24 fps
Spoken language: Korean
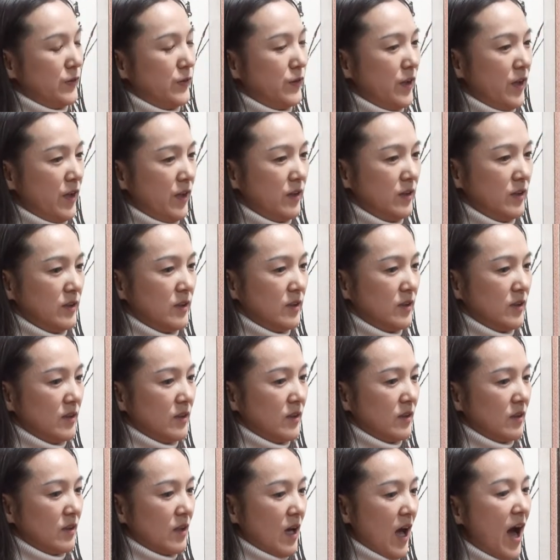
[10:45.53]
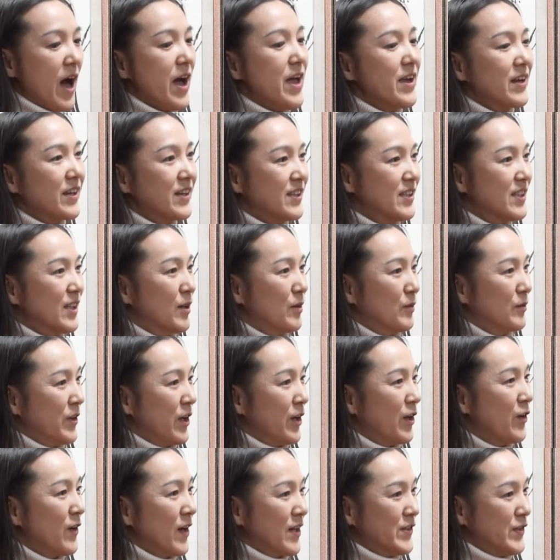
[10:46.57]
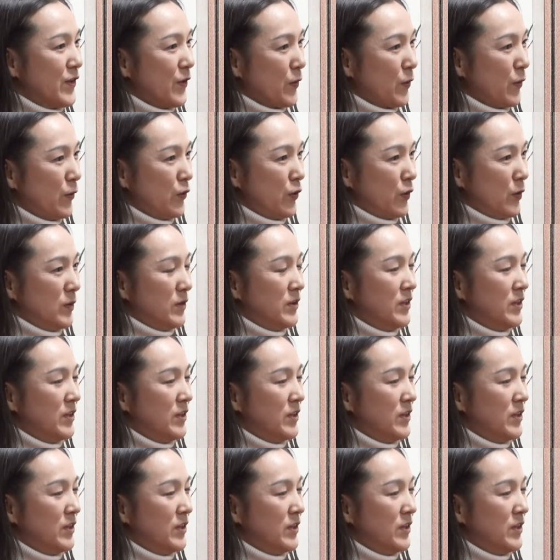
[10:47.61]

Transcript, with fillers: 음. 근데 음. 아예 그냥 내려놨었거든요.